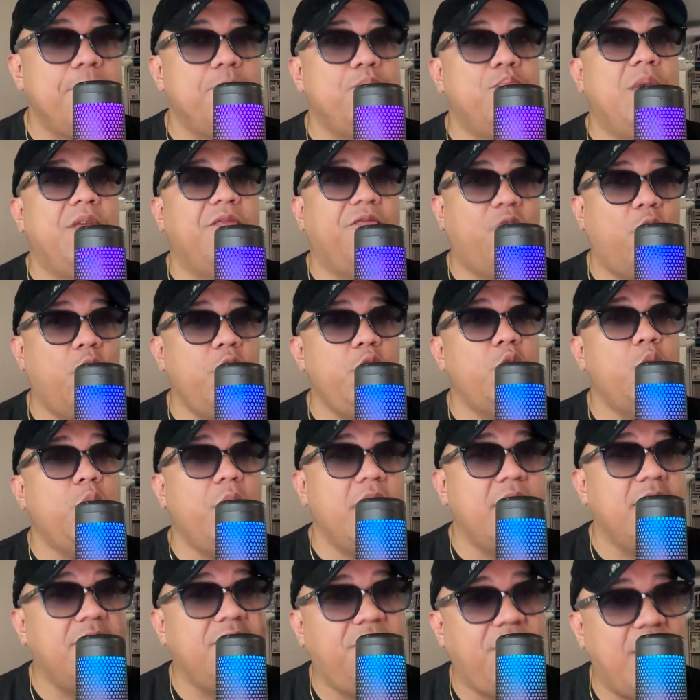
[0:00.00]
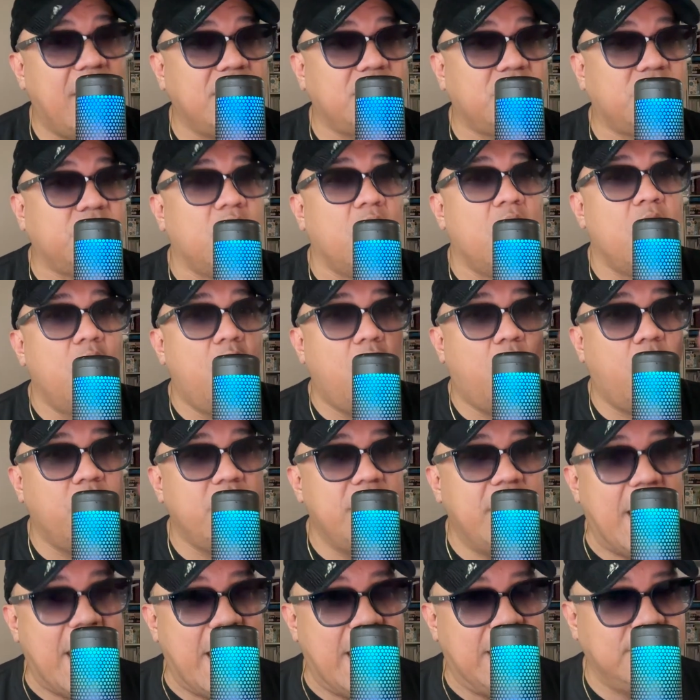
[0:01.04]
Before you invest
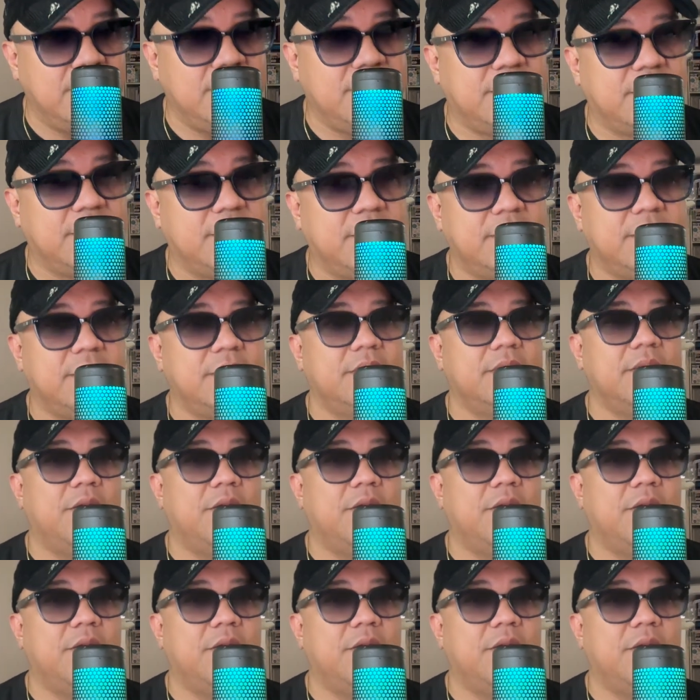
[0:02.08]
on ads,